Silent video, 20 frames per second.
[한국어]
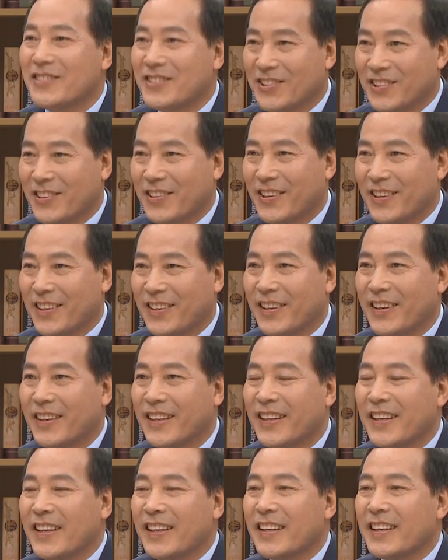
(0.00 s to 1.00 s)
주시고요.
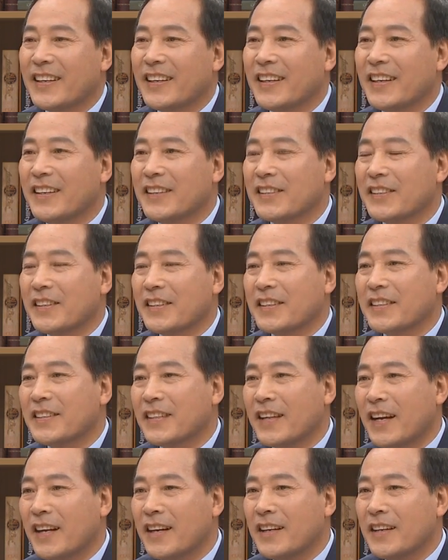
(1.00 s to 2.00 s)
네. 그래서
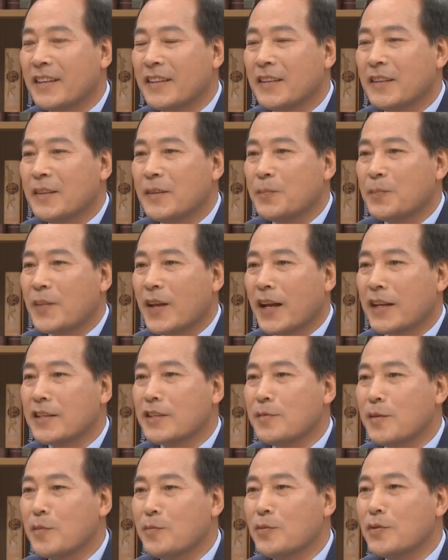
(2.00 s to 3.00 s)
그날
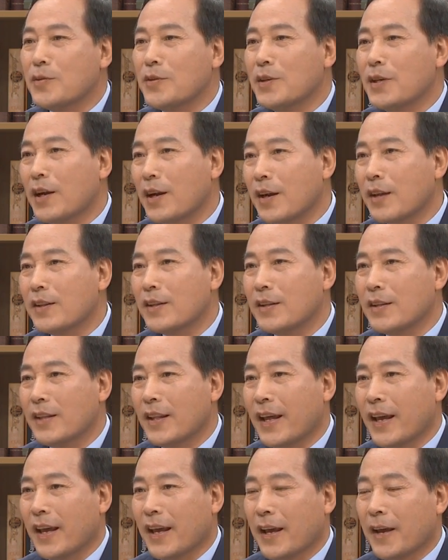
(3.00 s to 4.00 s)
아침에 문을
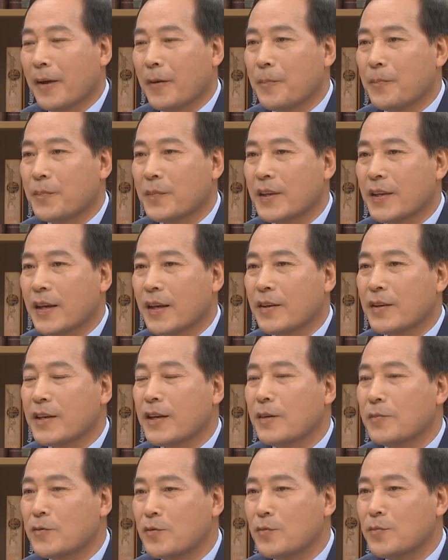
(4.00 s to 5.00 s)
열었는데 네. 이제
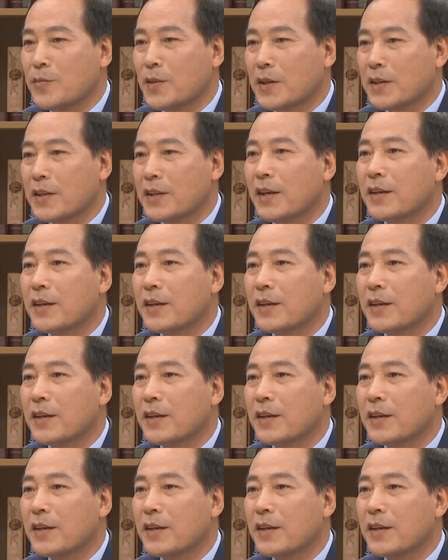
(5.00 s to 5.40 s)
기업 준비해서